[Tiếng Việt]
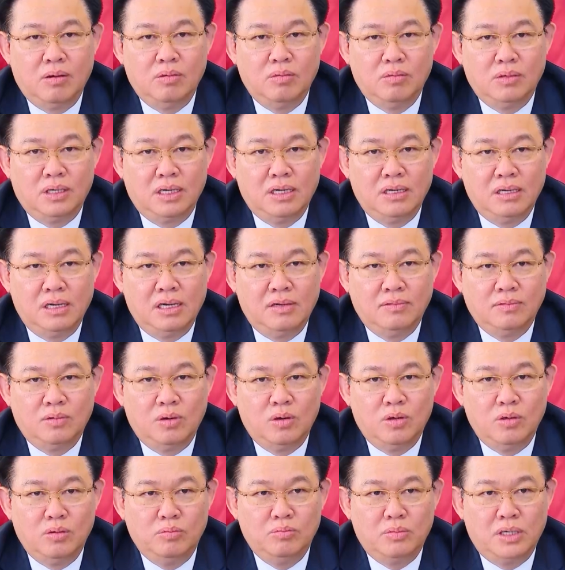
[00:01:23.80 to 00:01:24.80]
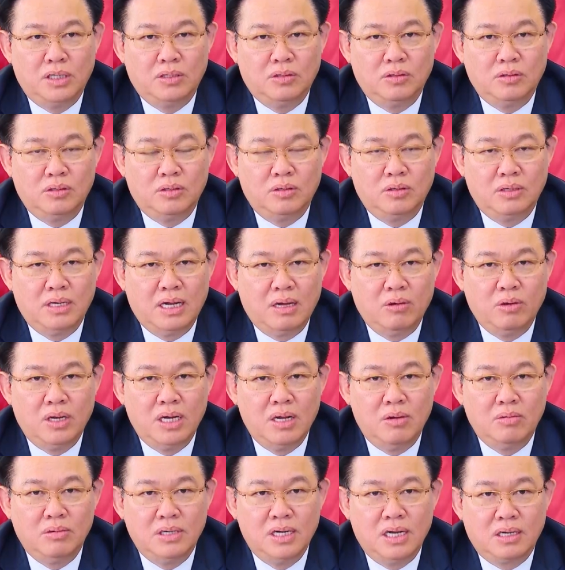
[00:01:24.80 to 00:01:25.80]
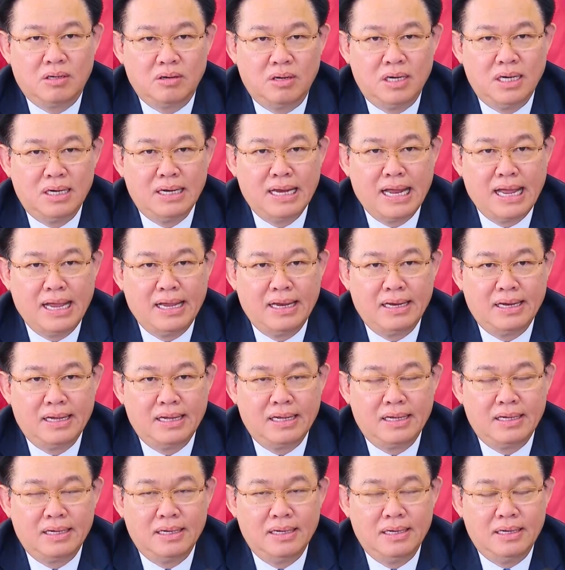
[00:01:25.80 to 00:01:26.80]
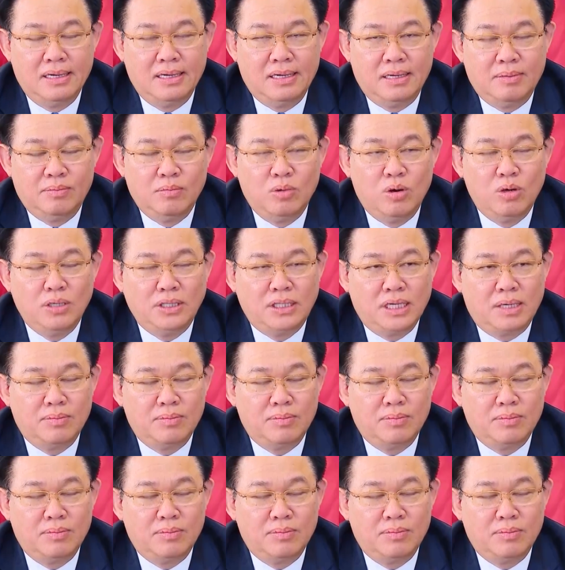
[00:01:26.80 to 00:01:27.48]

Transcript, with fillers: mong muốn hai bên sớm khởi động đàm phán để đi đến ký hiệp định này